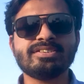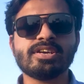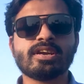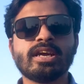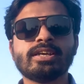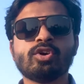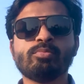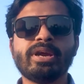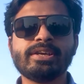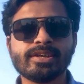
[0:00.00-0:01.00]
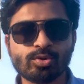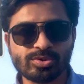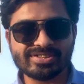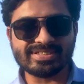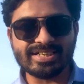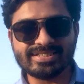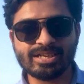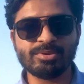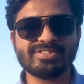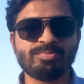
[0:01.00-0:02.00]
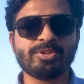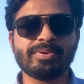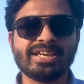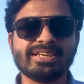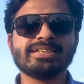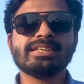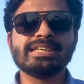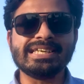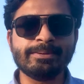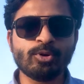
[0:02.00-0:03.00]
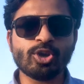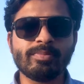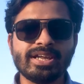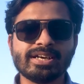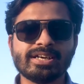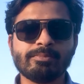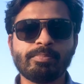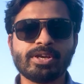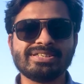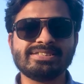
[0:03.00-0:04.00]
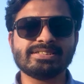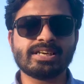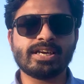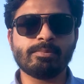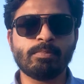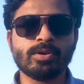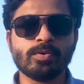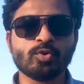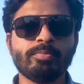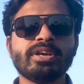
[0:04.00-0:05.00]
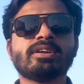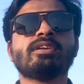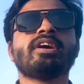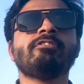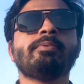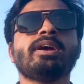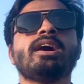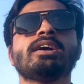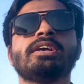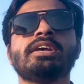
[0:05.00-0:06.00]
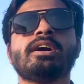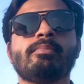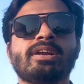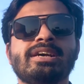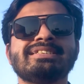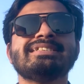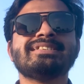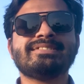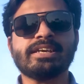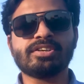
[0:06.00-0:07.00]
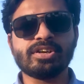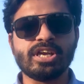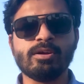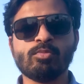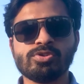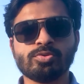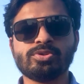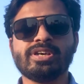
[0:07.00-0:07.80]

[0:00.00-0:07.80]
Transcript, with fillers: एच ए नाइन टाउन में एंटर होते साथ ही हमें सबसे पहले ई e ब्लॉक मिलेगा फिर इसी तरह बिल्कुल टू मिनट की ड्राइव पर आगे हमारा सेक्टर ए मौजूद